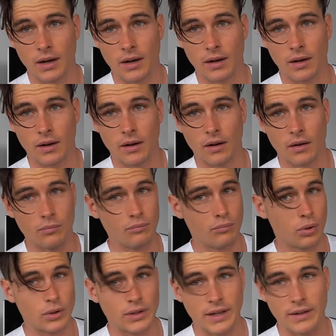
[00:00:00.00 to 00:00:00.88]
euh,
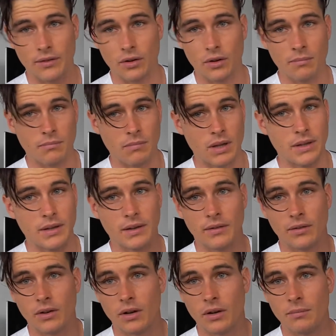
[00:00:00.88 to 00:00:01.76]
potassium,
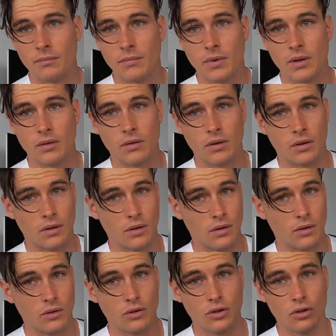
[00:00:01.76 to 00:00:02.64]
magnésium,
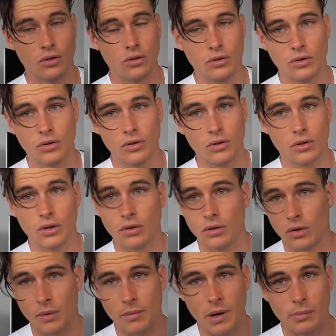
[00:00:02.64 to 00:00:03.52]
euh,
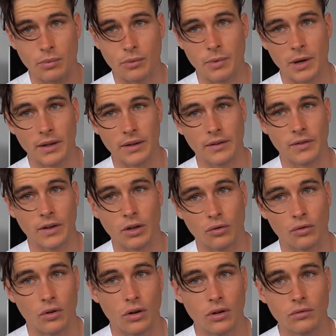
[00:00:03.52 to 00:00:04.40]
comme la plupart des
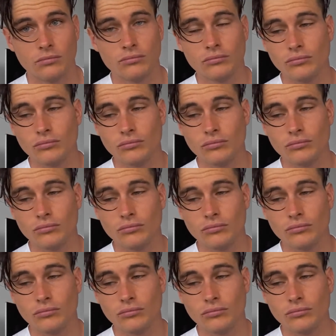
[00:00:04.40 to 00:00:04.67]
féculents.